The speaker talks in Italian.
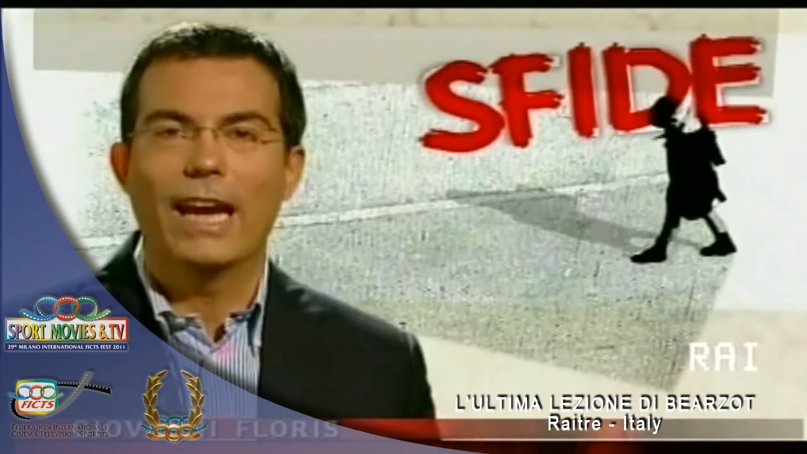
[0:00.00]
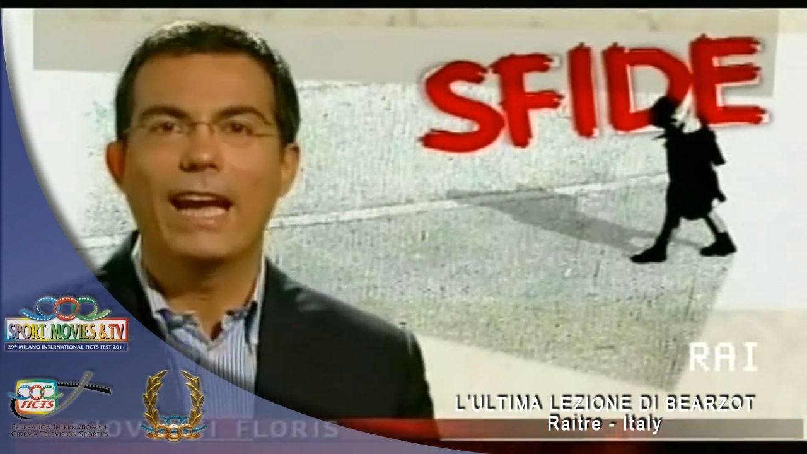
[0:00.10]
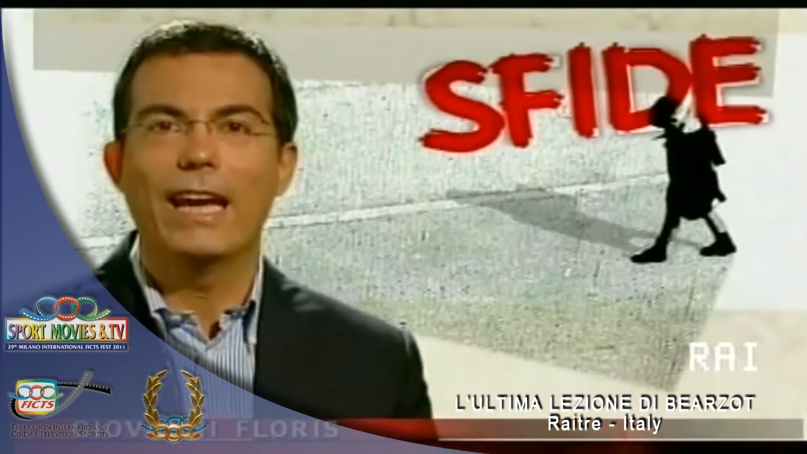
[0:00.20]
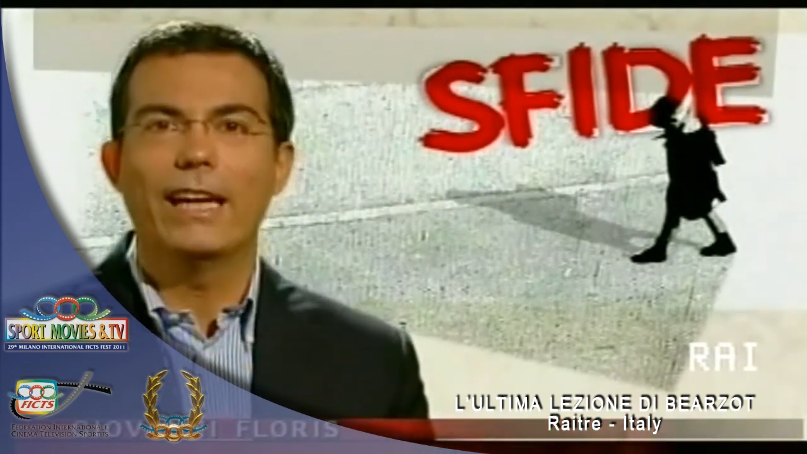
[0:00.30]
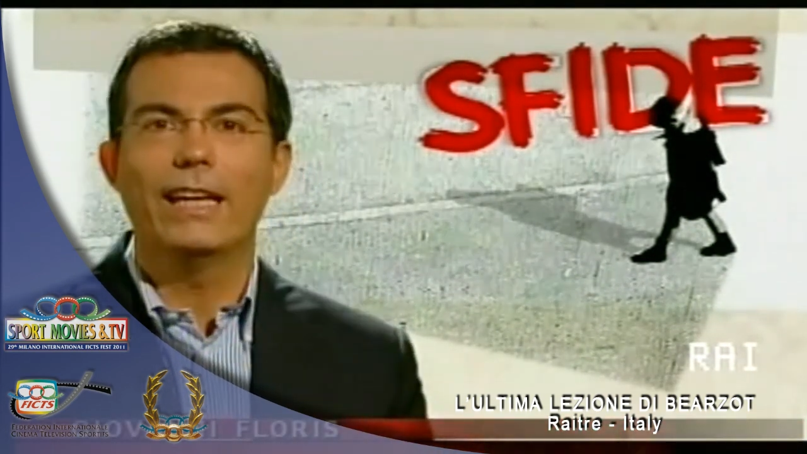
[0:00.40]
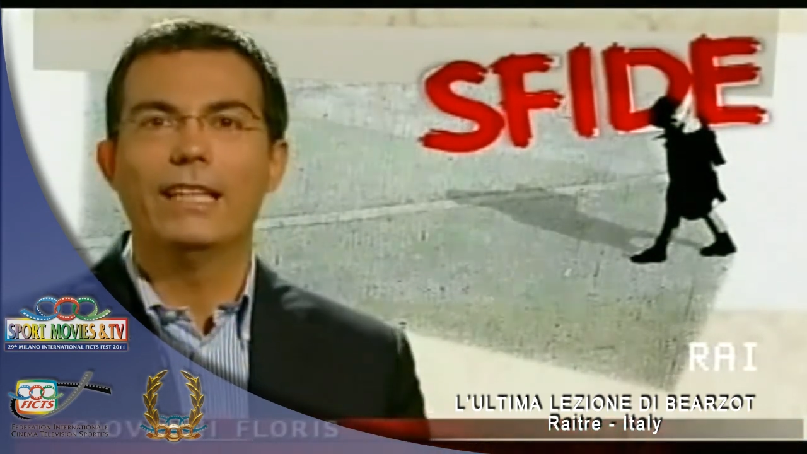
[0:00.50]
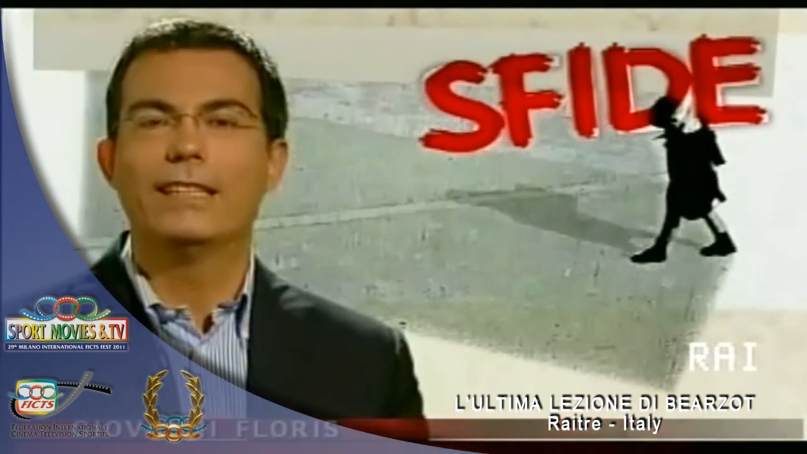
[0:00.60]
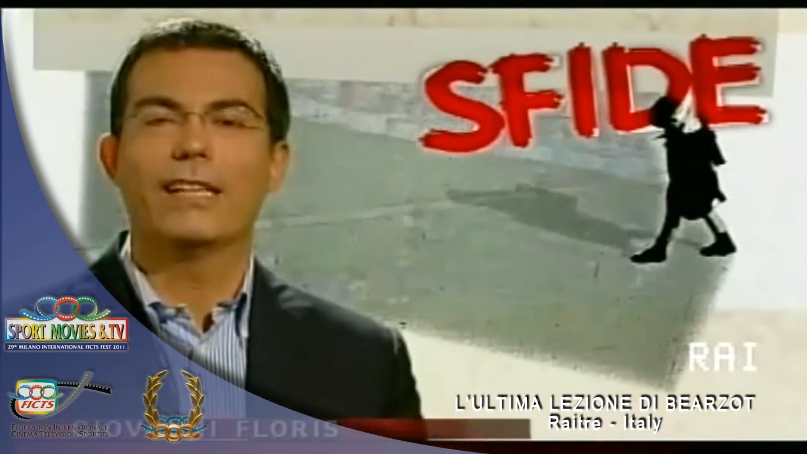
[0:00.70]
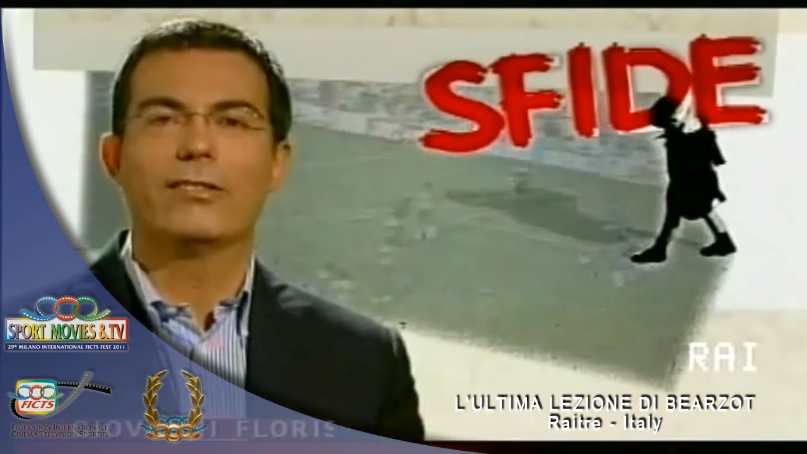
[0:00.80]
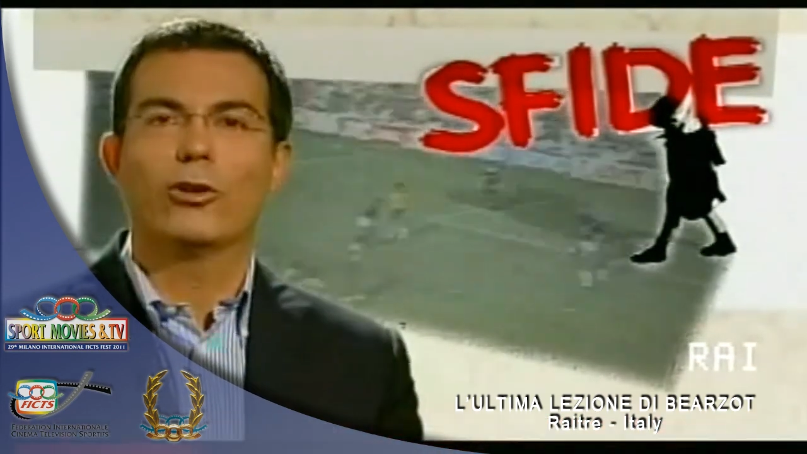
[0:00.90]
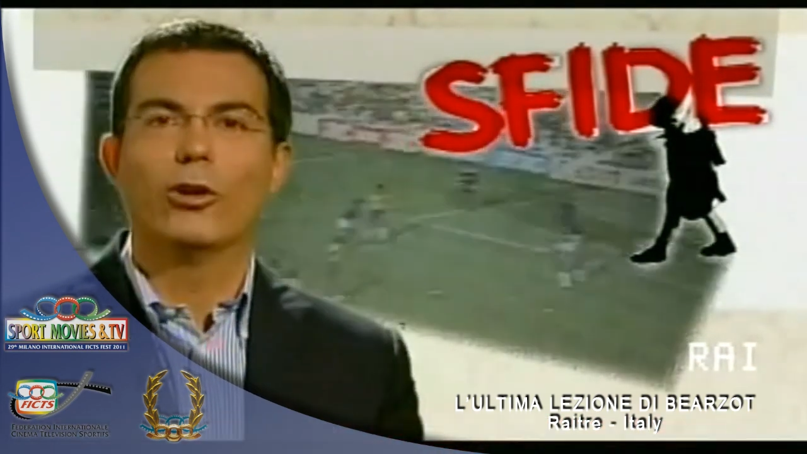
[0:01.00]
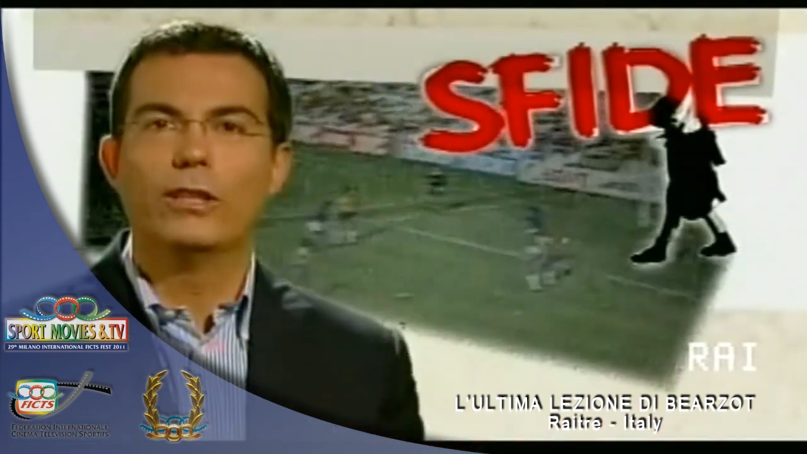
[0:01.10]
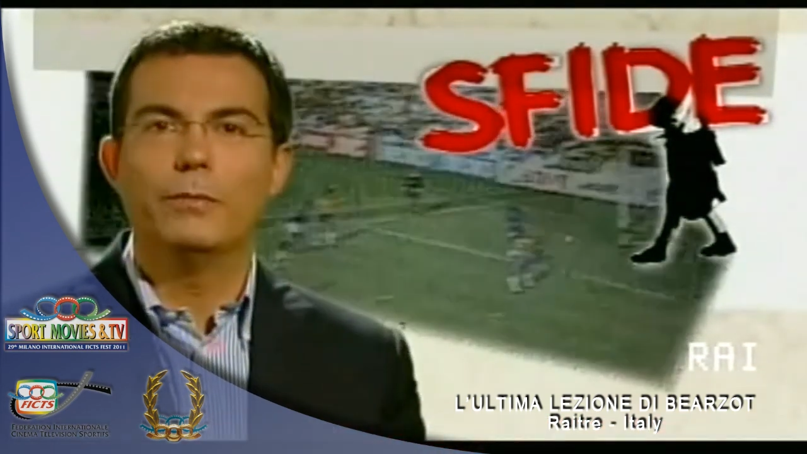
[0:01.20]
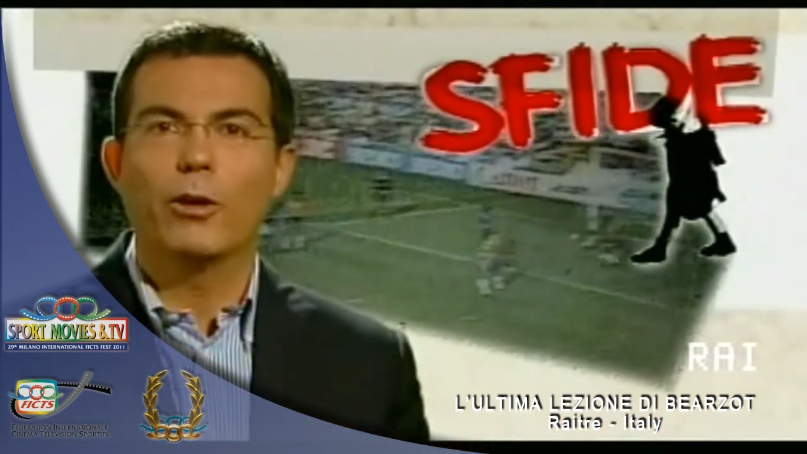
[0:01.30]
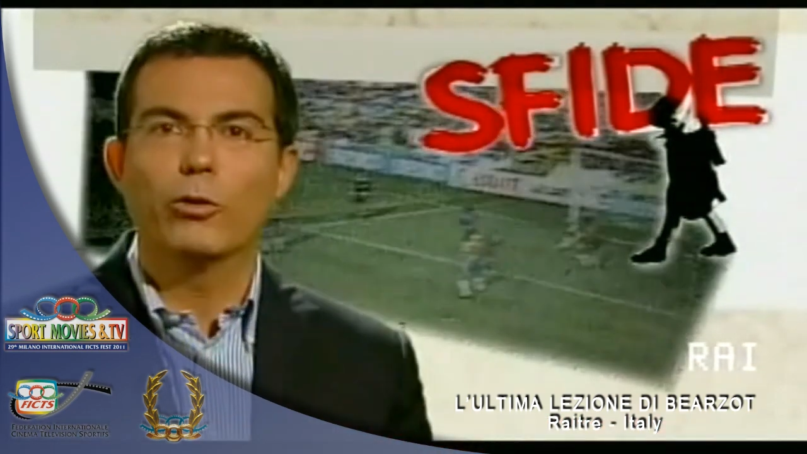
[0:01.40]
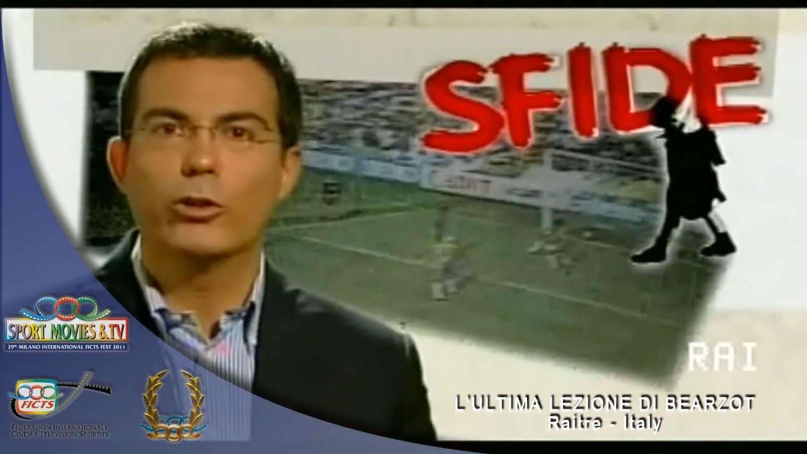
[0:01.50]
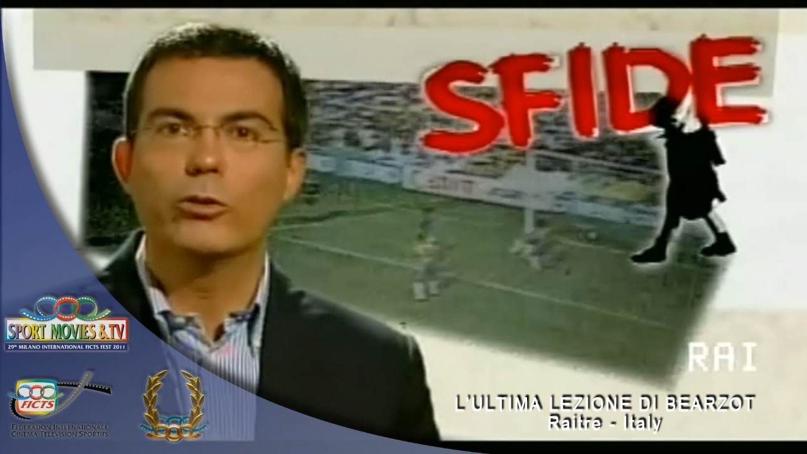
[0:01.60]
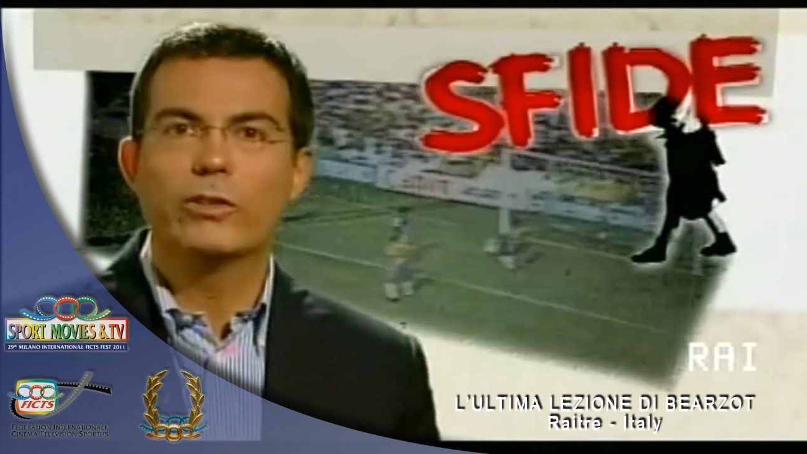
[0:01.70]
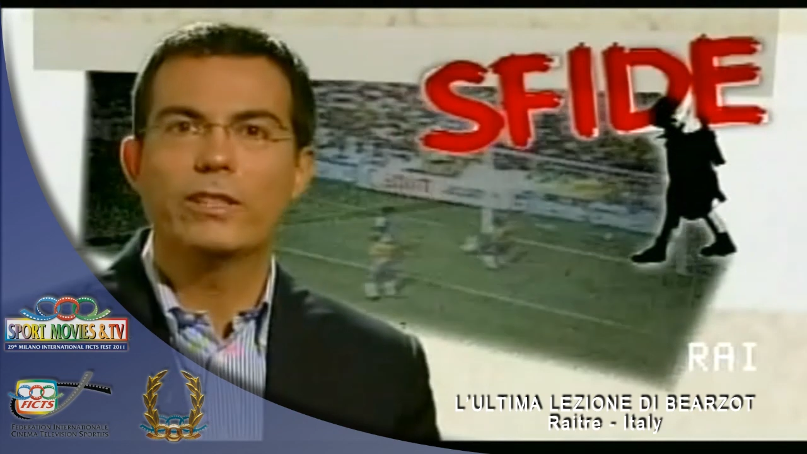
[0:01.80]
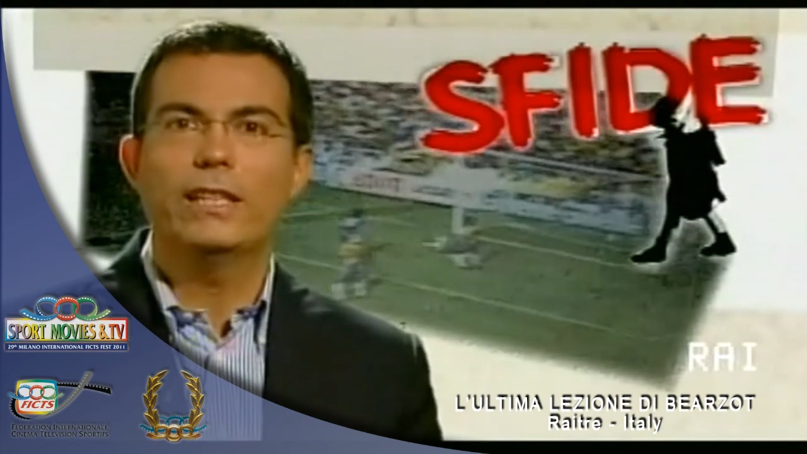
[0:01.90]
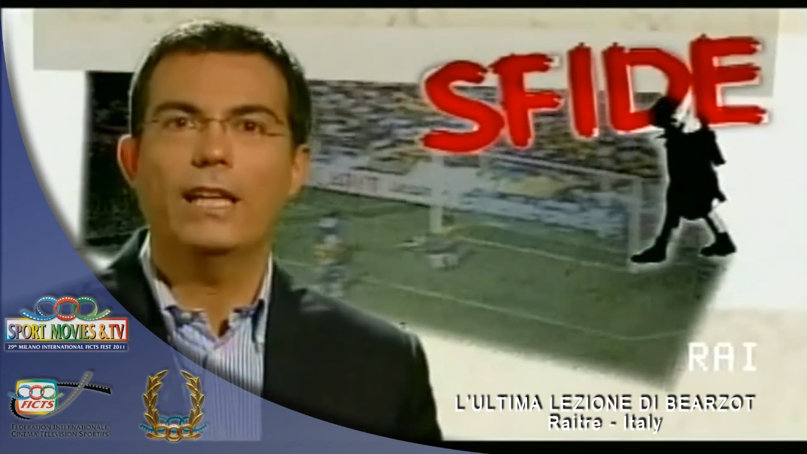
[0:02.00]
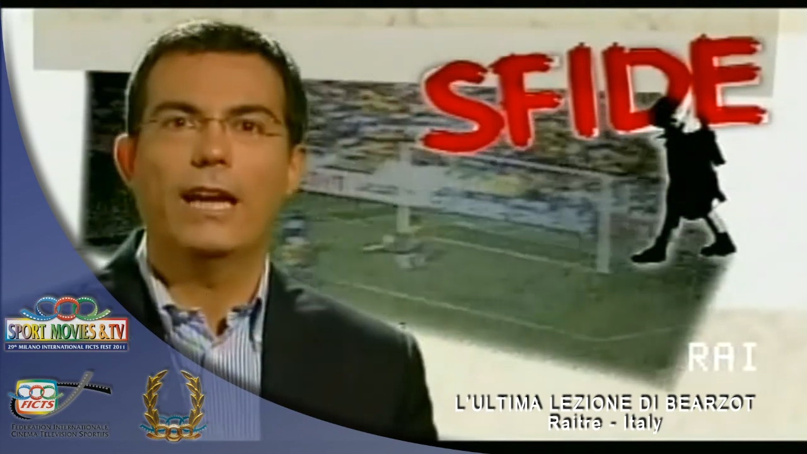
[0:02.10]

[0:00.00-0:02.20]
È il terzo gol di Paolo Rossi,